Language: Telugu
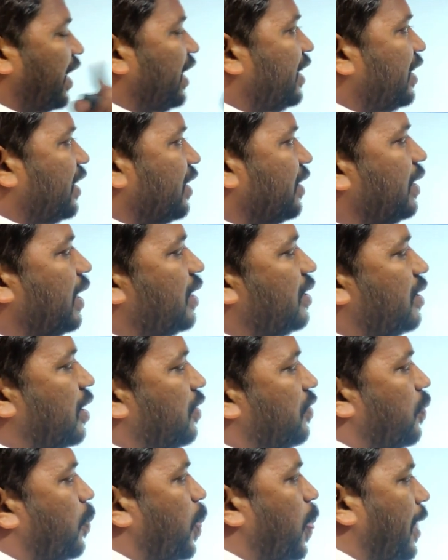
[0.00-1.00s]
find that debt
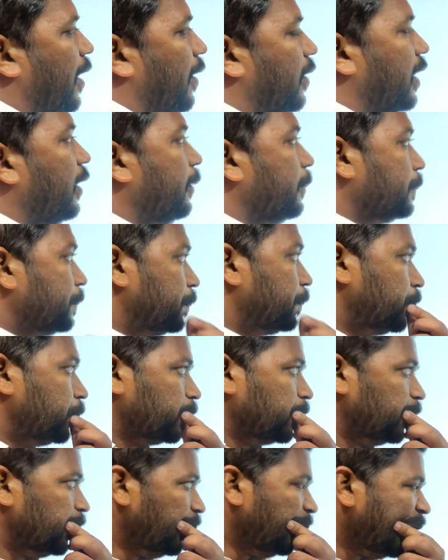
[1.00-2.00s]
of. Okay.
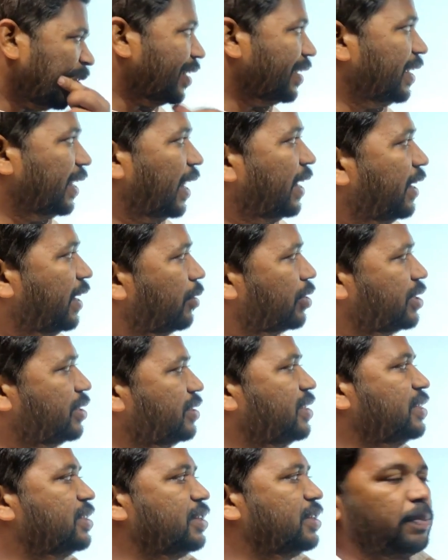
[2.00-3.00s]
ఇలాంటి
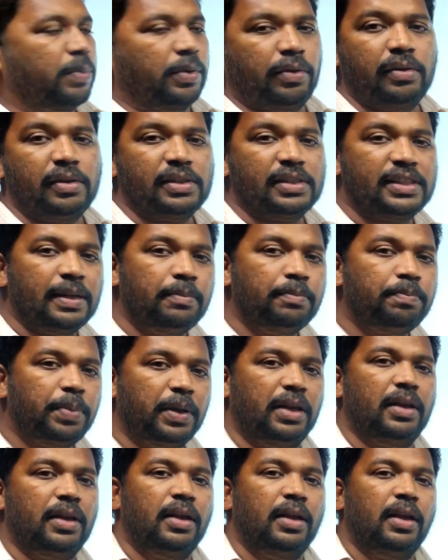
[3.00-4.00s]
క్వశ్చన్స్ ఇచ్చినప్పుడు
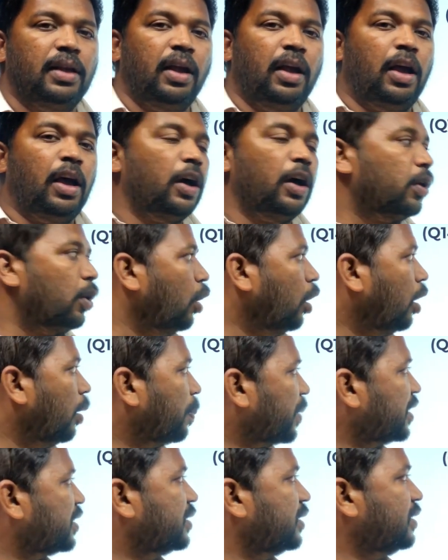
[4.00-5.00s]
సింపుల్ రో
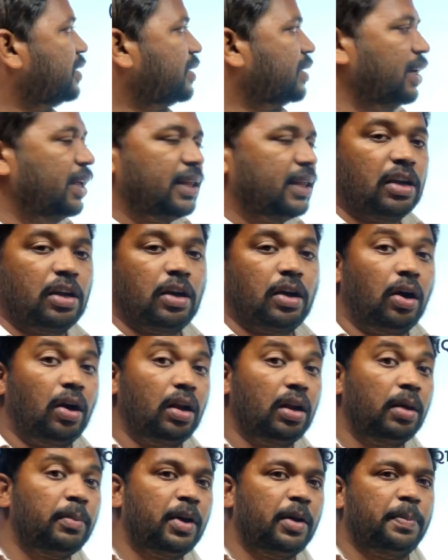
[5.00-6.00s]
ఆపరేషన్స్ లేదా
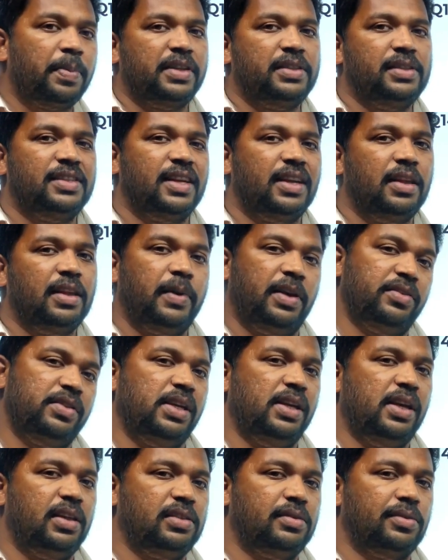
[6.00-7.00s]
కాలమ్ ఆపరేషన్స్ అనేది మనం
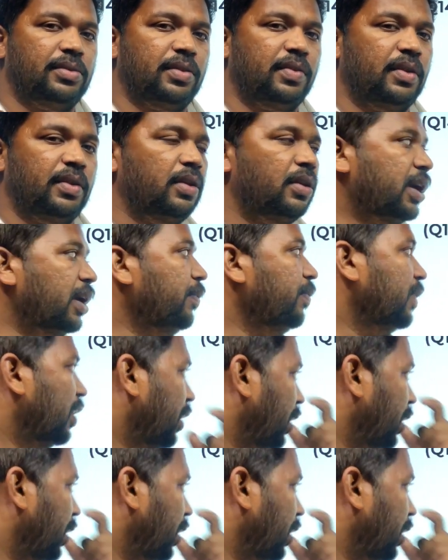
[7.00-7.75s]
చేయాల్సి ఉంటుంది ఓకే